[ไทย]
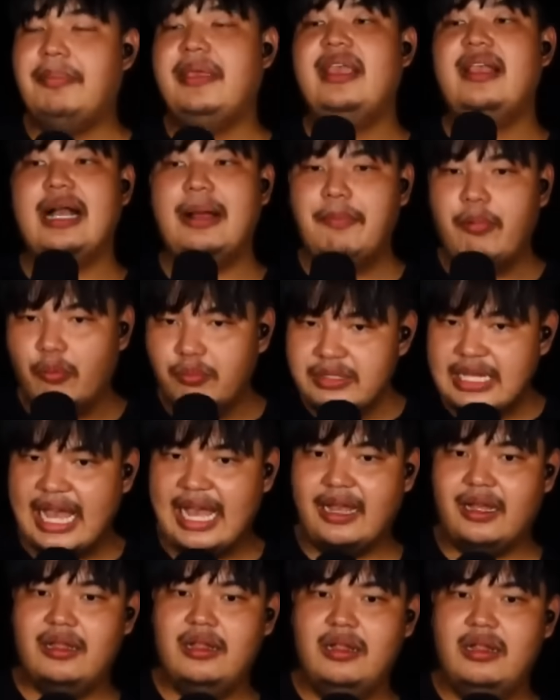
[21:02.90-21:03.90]
แบบพี่ครับ ผม
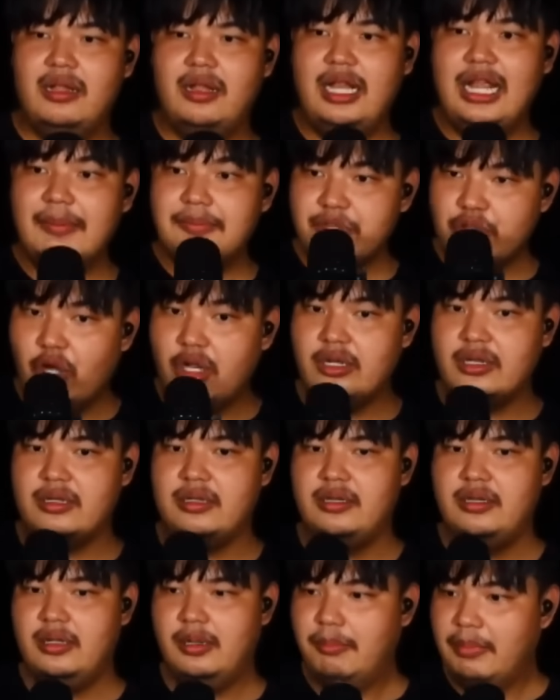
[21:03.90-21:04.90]
อยากเริ่มต้น
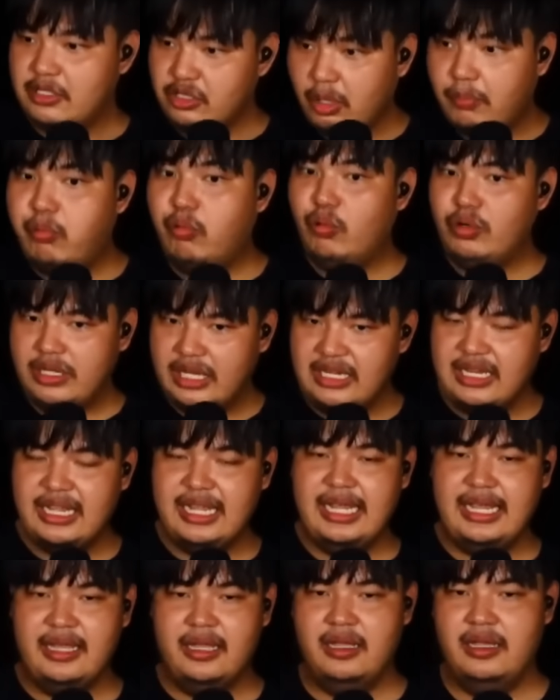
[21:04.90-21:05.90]
มึงต้องพูด
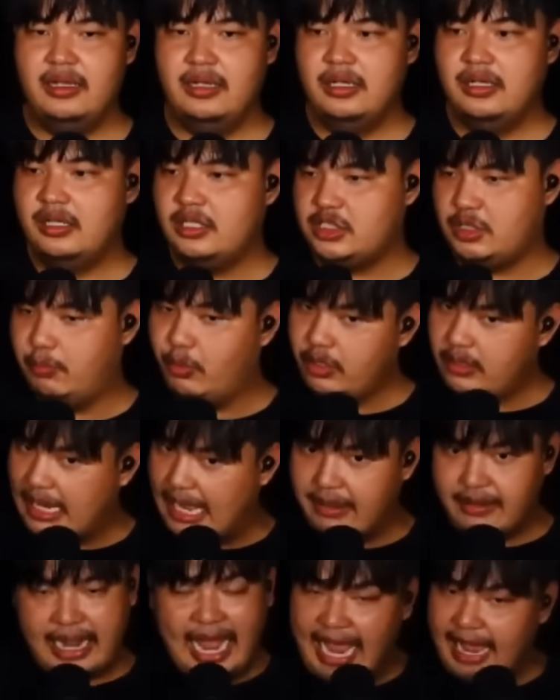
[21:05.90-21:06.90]
ดีๆ สมม
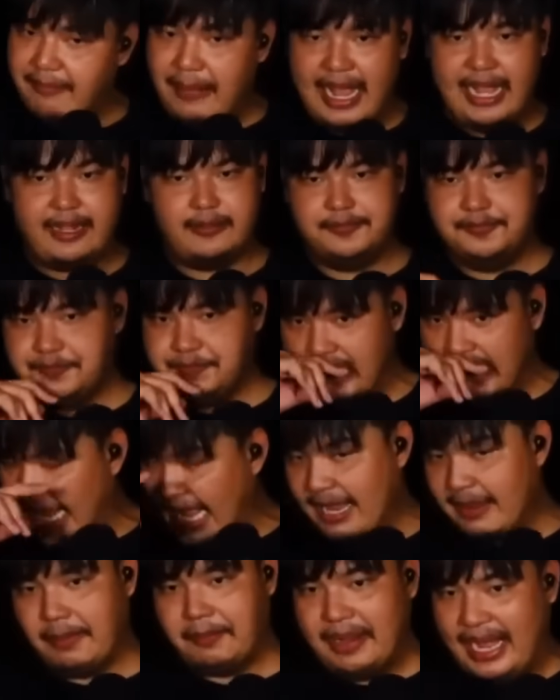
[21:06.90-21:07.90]
ติเอาง่ายมาก
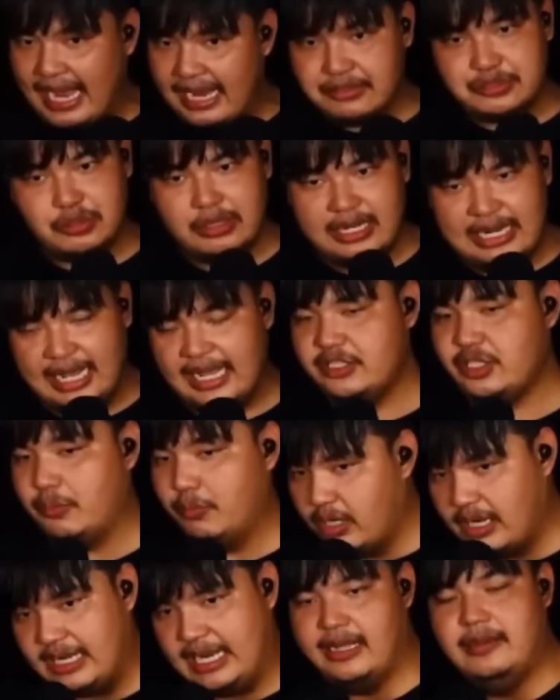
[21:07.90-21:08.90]
ง่ายแบบง่ายสุดๆเลยนะ
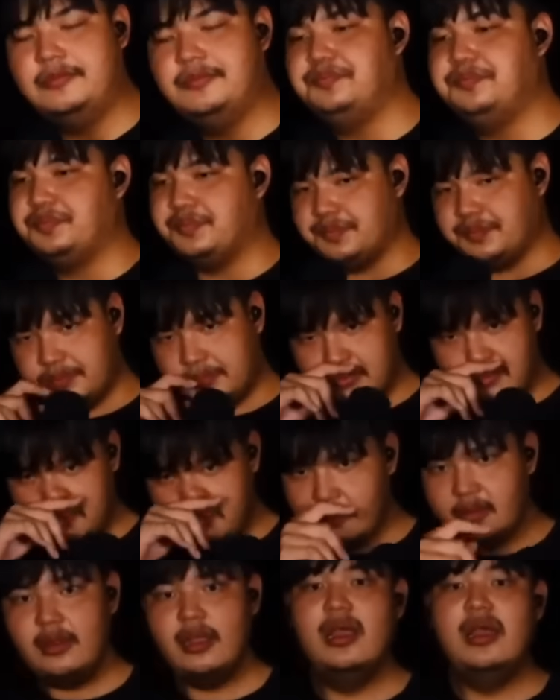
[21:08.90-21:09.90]
สมมติเลยนะ
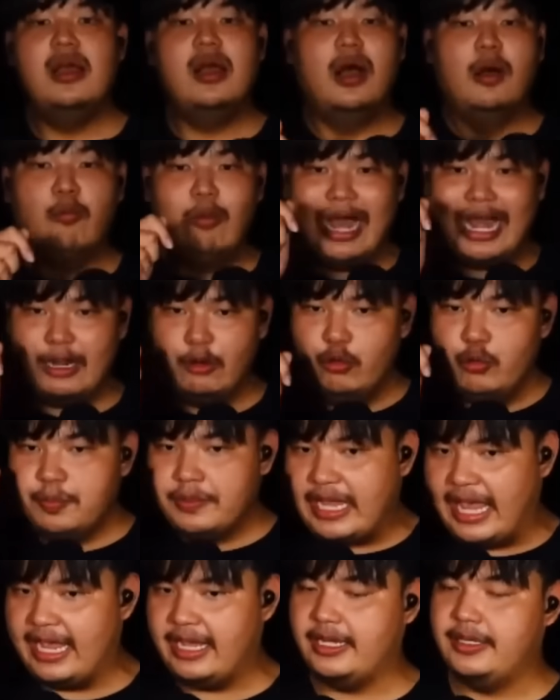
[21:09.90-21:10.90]
วาด
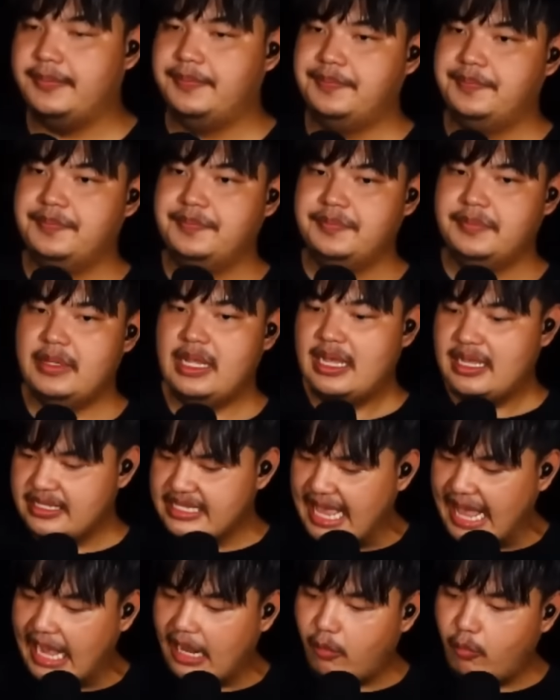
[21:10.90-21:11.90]
รูปเก่ง
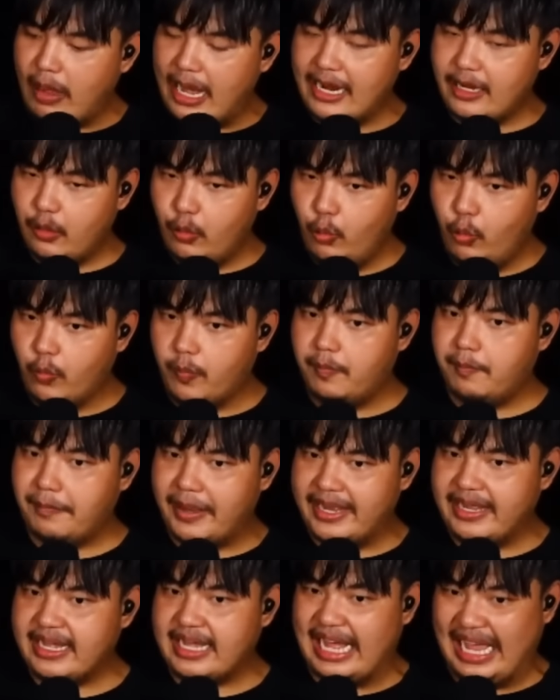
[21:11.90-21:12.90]
อยากวาดรูป
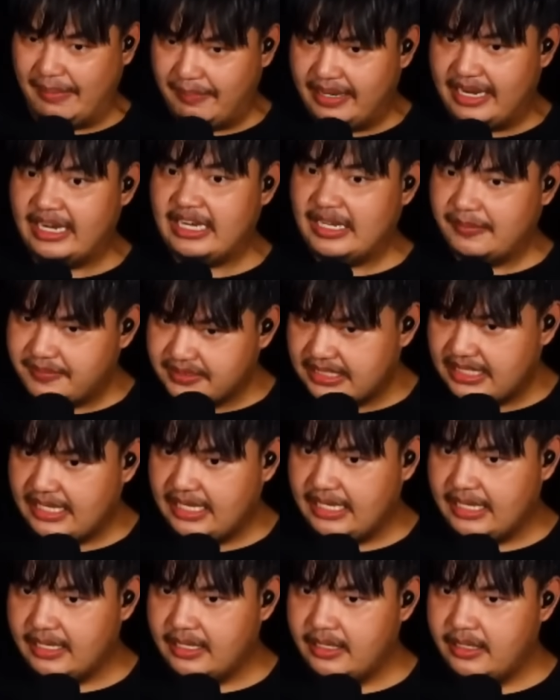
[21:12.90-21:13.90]
ไปขายเป็น
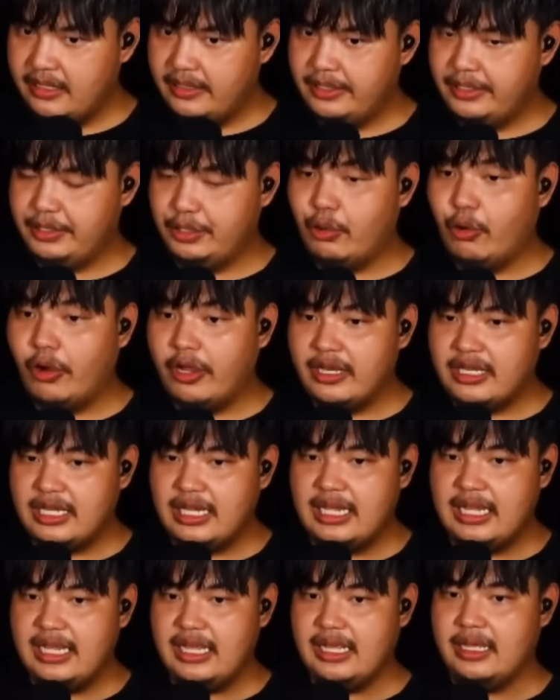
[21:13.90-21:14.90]
NFT โดย
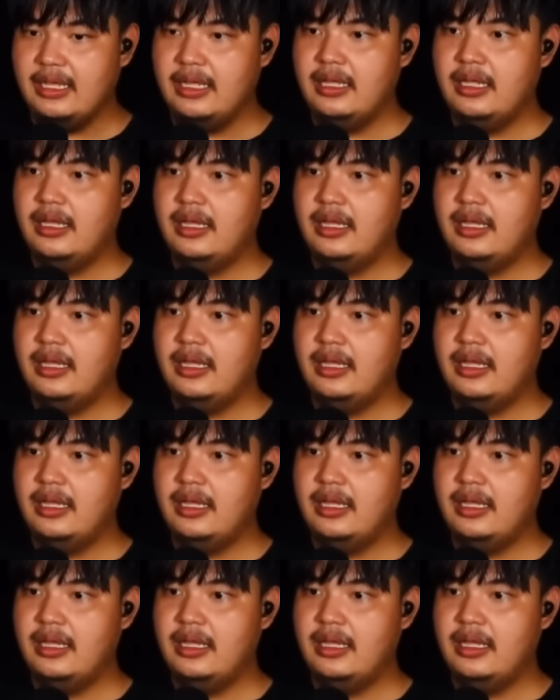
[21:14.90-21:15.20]
ที่